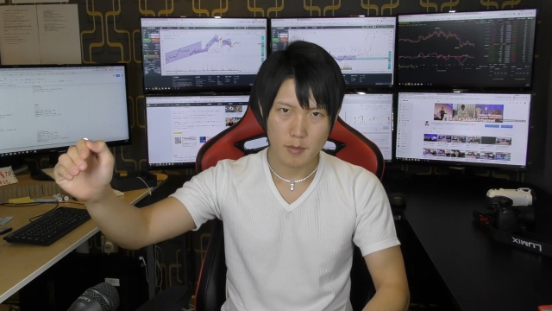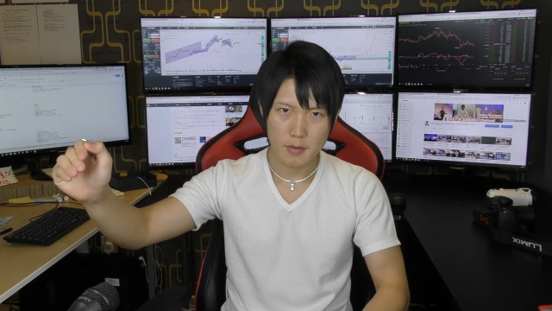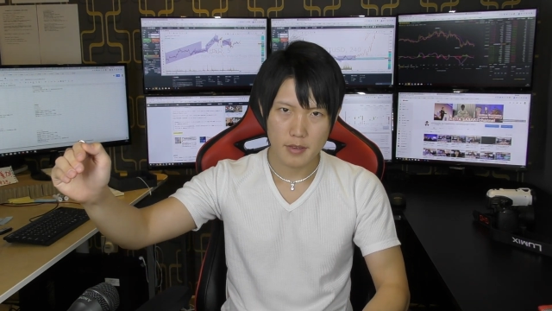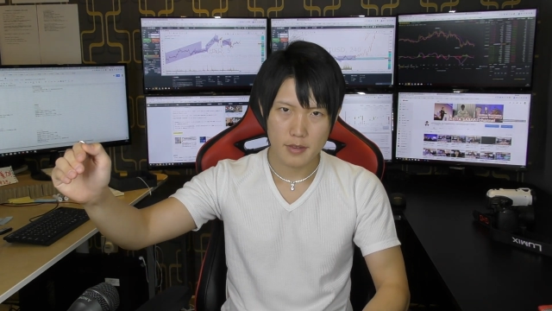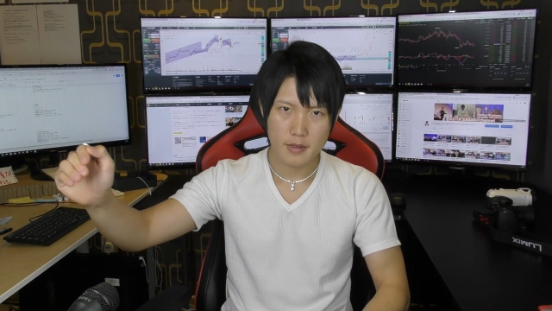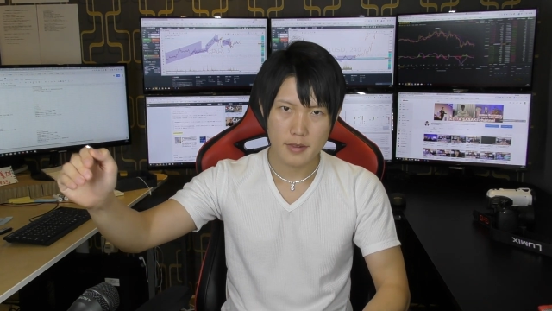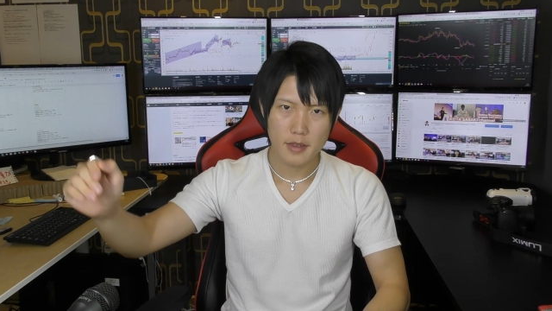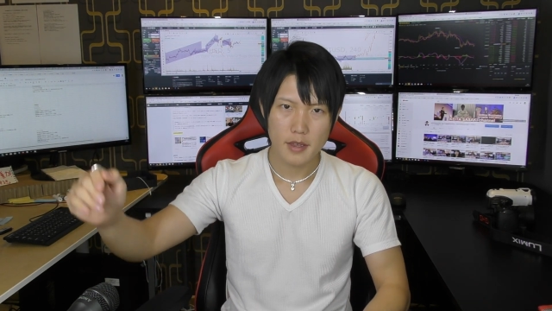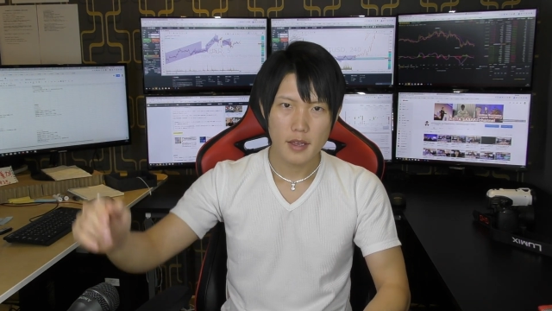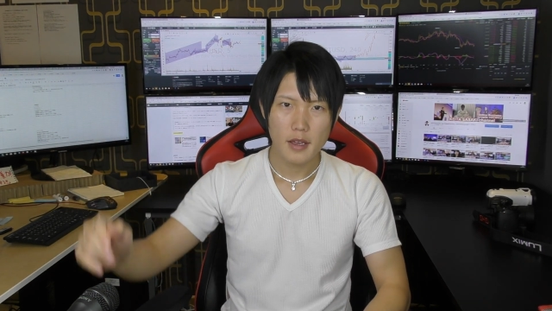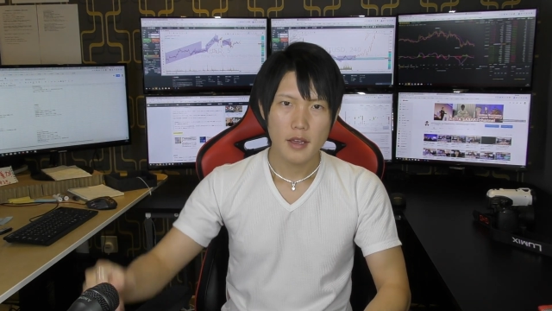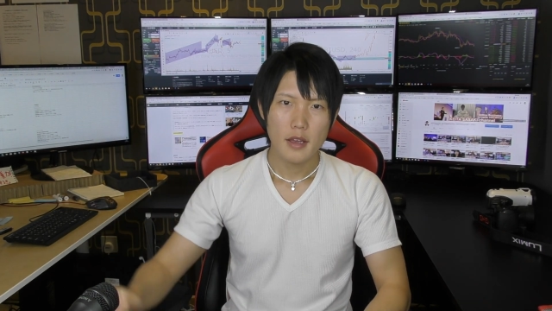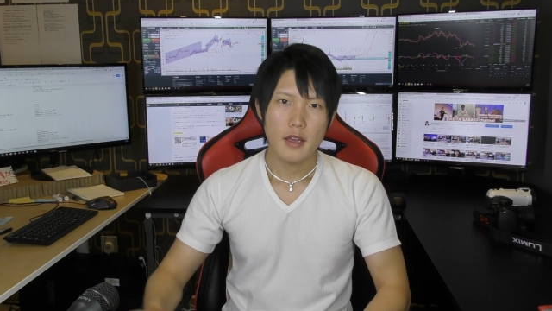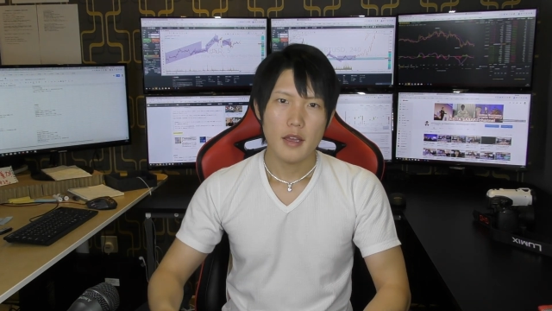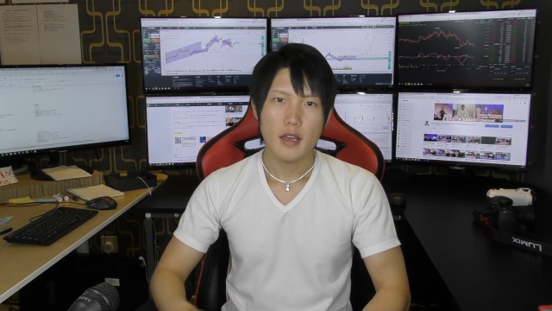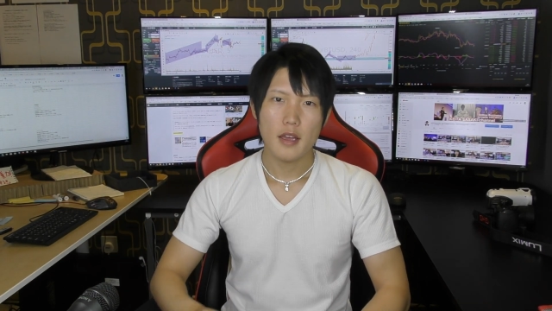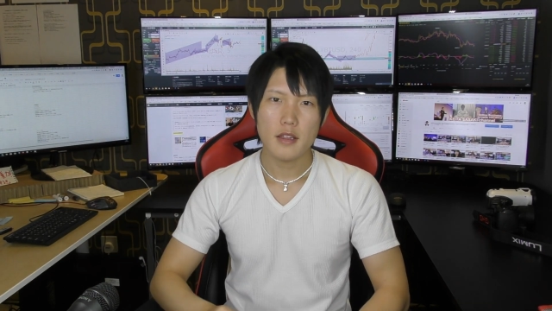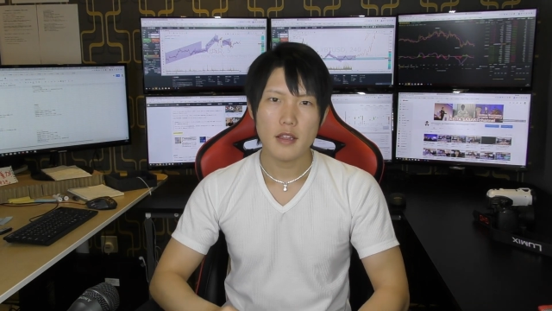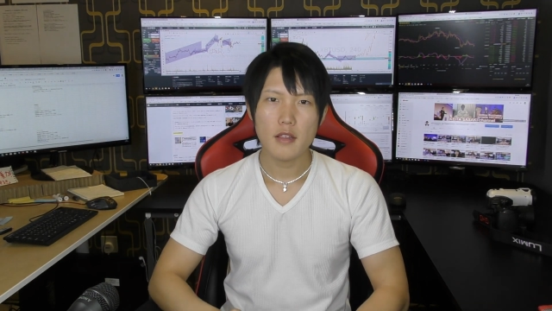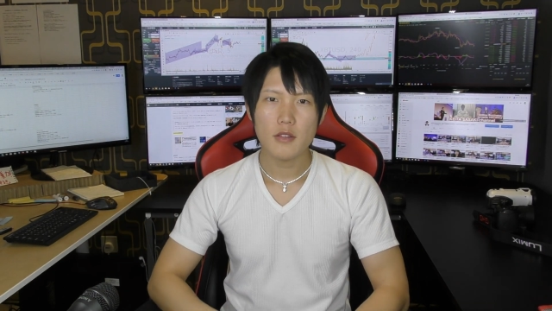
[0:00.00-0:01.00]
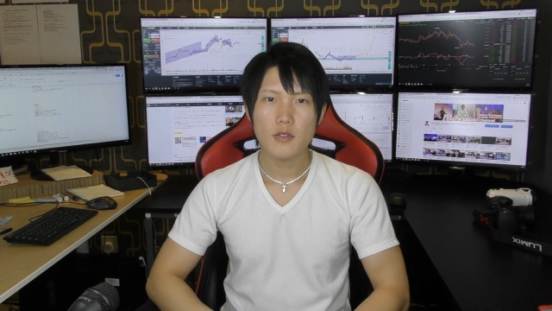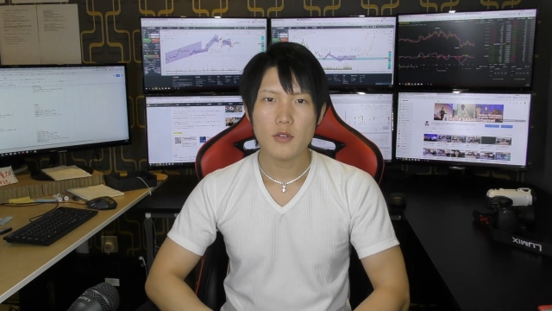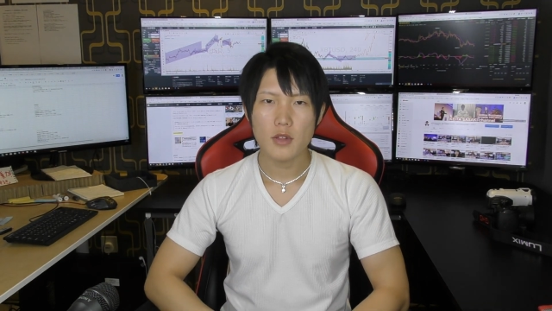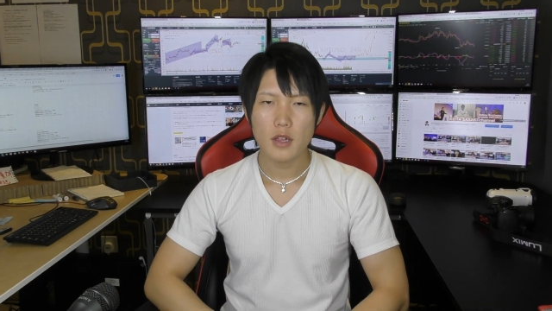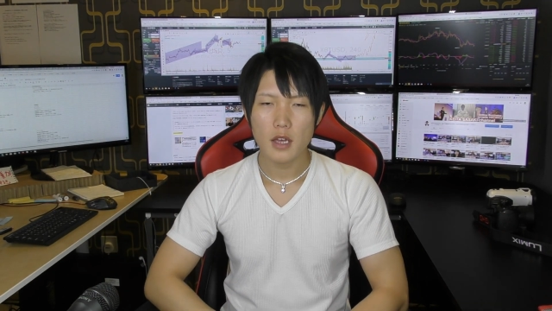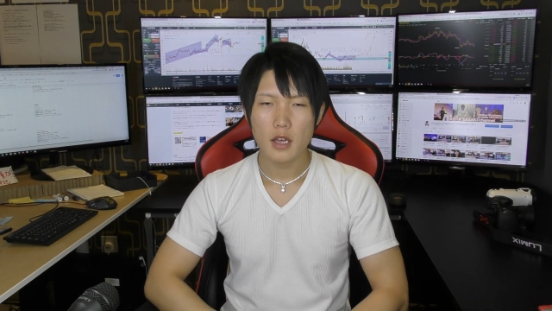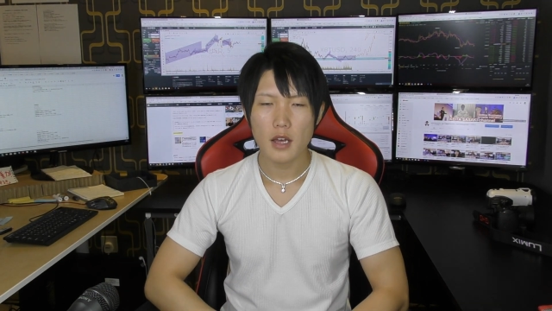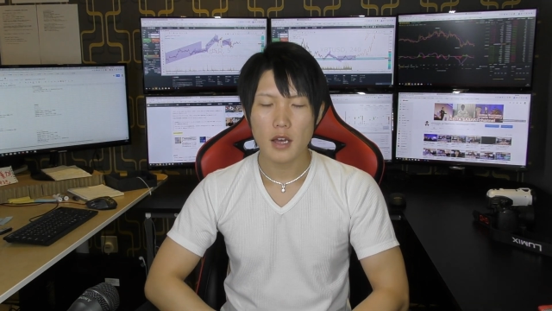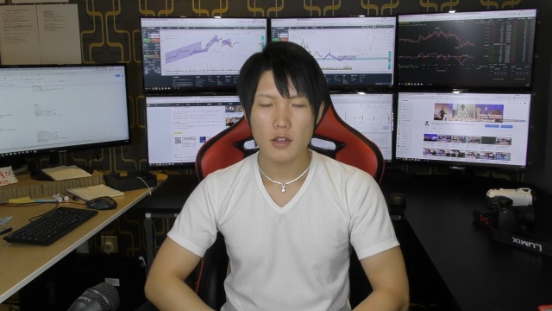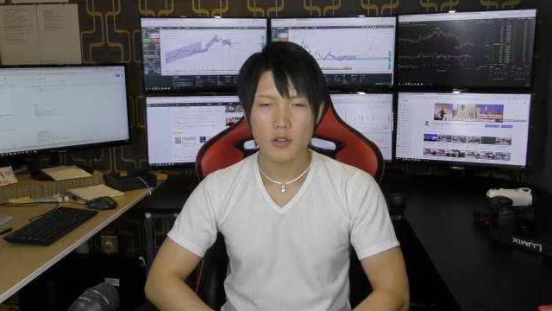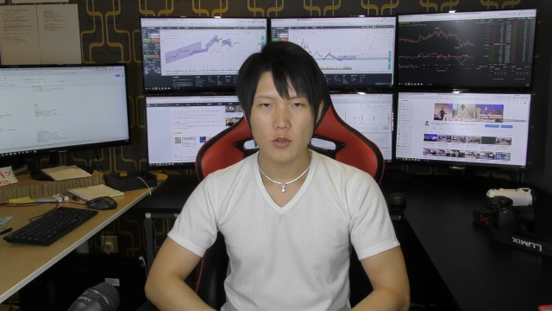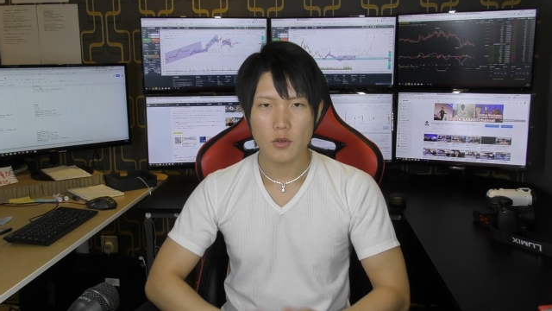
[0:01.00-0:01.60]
ます。ですので